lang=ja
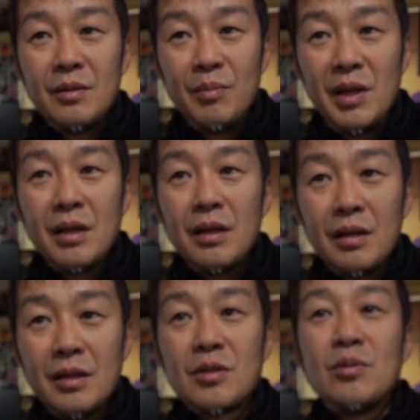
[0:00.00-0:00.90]
メーカー
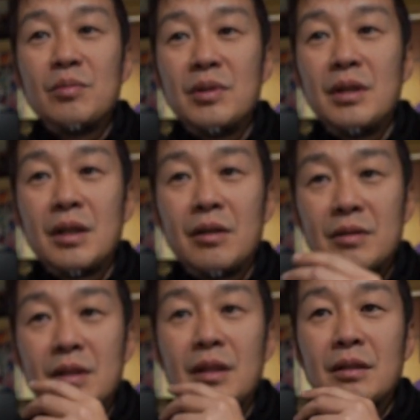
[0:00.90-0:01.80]
がストーンブレーカーを
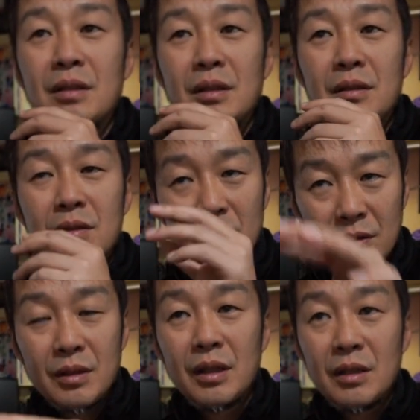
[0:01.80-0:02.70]
使
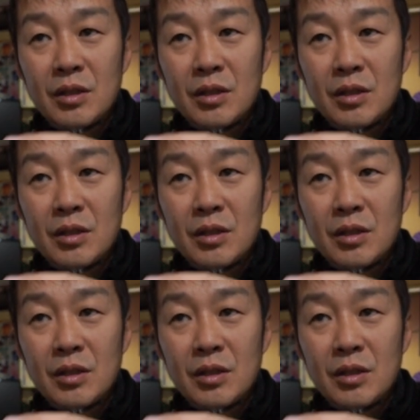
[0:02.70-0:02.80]
作ったん